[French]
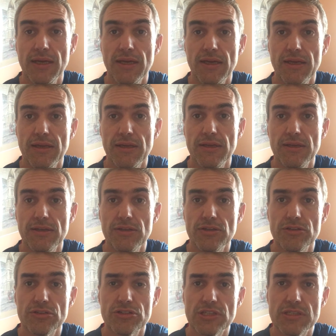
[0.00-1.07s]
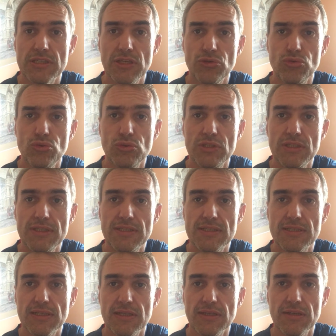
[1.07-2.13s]
Et j'essaye
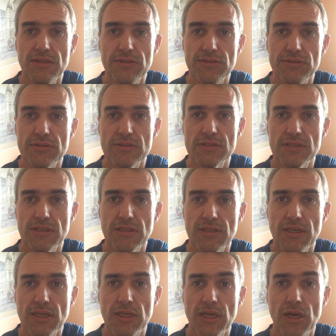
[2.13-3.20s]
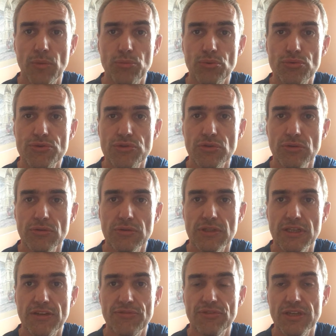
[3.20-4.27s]
d'utiliser cette impulsion
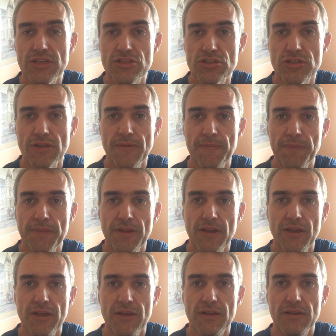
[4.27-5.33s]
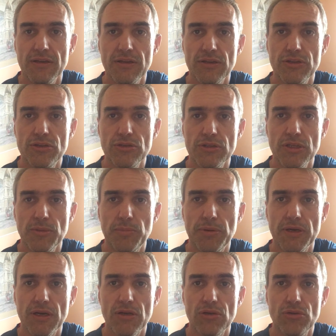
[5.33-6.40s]
très fraîche euh, donnée
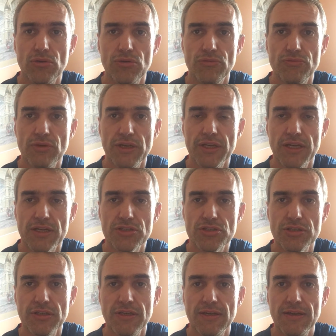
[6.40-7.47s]
par le voyage